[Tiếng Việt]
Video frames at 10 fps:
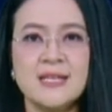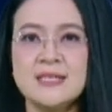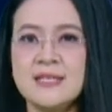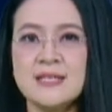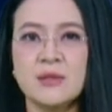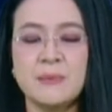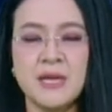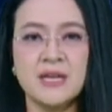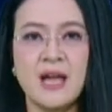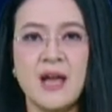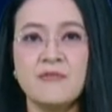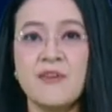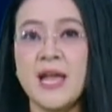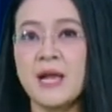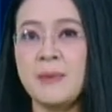Xin chào tạm biệt
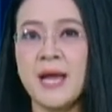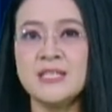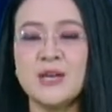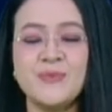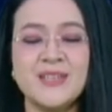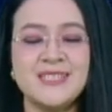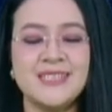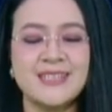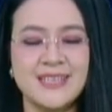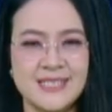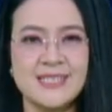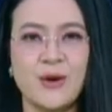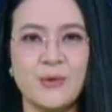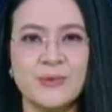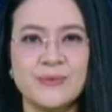và hẹn gặp lại trong chương trình kỳ
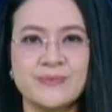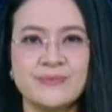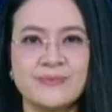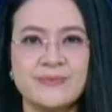sau.